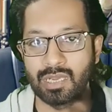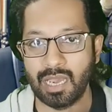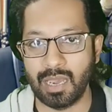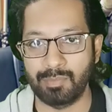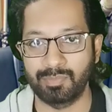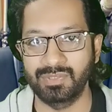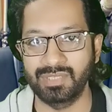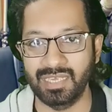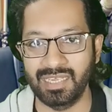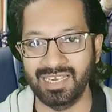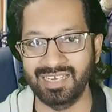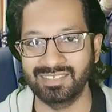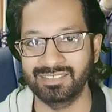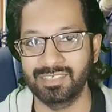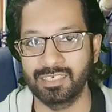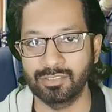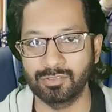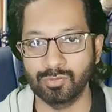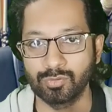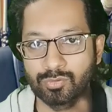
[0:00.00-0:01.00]
अपने इर्द
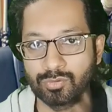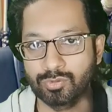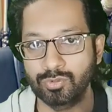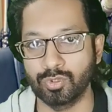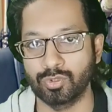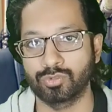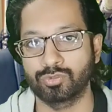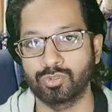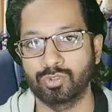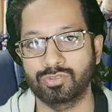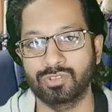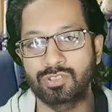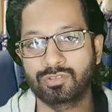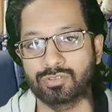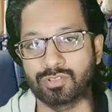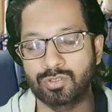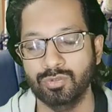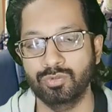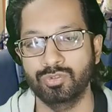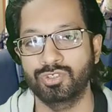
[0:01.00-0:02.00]
गिर्द उन दोस्तों से
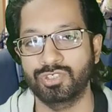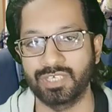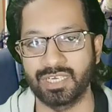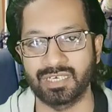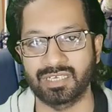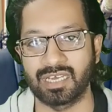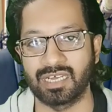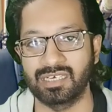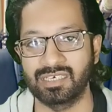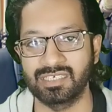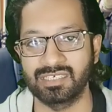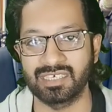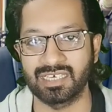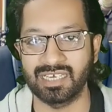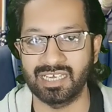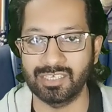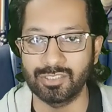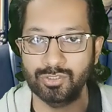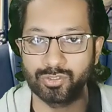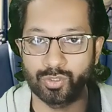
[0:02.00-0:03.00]
ज़रूर शेयर कर
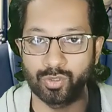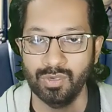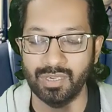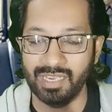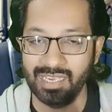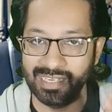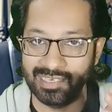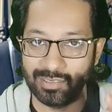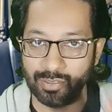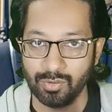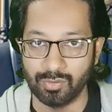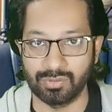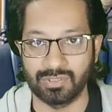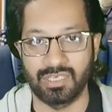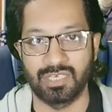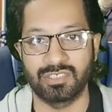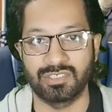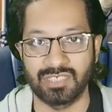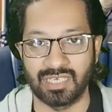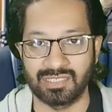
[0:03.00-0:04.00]
लीजिएगा जो इन
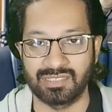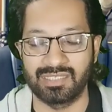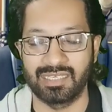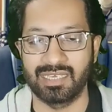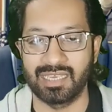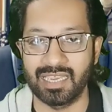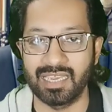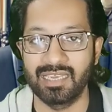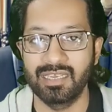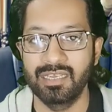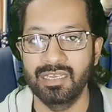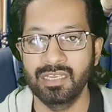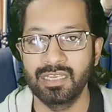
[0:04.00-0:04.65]
होना चाहते हैं